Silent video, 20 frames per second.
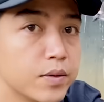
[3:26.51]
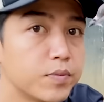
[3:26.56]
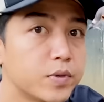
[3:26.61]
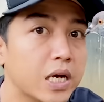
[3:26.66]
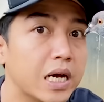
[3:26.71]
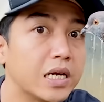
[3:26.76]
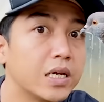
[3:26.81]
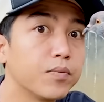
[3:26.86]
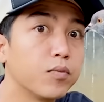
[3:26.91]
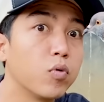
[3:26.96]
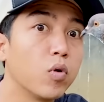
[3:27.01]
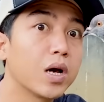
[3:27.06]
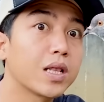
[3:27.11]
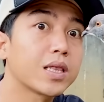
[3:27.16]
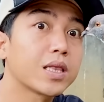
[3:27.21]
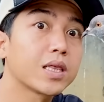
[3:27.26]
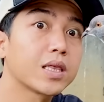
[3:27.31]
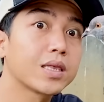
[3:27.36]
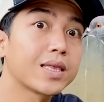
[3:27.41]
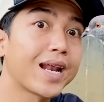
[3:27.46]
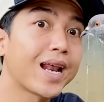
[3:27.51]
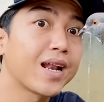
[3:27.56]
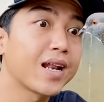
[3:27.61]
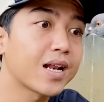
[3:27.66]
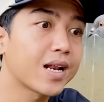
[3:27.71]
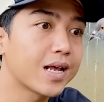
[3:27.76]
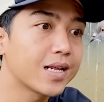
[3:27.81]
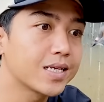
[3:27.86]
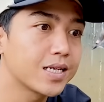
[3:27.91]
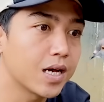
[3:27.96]
Ini jadi buat
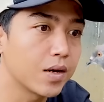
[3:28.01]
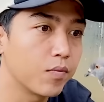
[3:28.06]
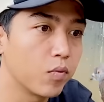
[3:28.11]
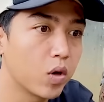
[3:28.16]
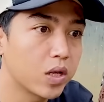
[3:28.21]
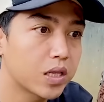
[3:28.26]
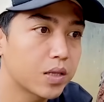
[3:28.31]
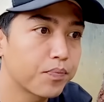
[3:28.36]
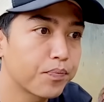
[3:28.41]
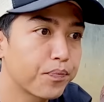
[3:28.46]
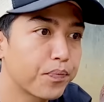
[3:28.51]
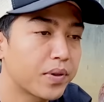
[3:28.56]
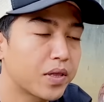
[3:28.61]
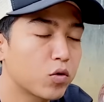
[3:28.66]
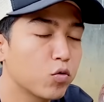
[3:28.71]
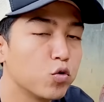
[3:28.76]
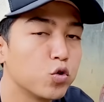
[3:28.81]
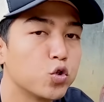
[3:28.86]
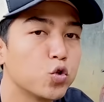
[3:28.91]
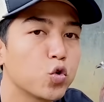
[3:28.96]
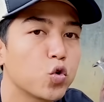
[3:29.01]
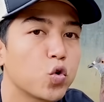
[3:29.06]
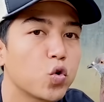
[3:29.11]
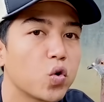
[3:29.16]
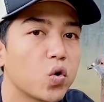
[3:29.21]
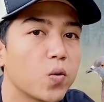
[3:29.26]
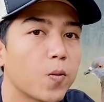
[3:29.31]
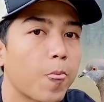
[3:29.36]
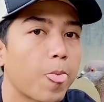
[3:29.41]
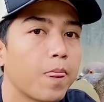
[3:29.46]
trainer aja, buat petunjuk
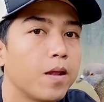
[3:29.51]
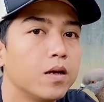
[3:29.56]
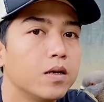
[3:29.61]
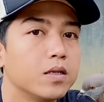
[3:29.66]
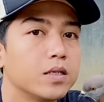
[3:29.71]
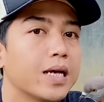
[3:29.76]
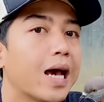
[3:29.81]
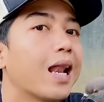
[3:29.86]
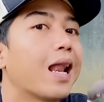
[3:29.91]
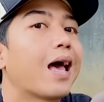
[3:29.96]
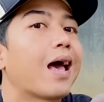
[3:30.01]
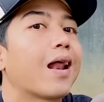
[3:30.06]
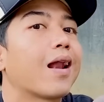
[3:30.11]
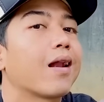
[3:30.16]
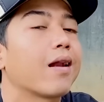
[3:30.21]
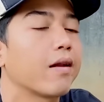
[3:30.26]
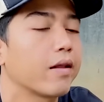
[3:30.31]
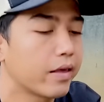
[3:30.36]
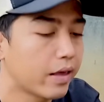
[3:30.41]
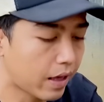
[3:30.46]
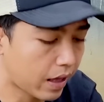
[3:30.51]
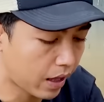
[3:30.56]
jalan.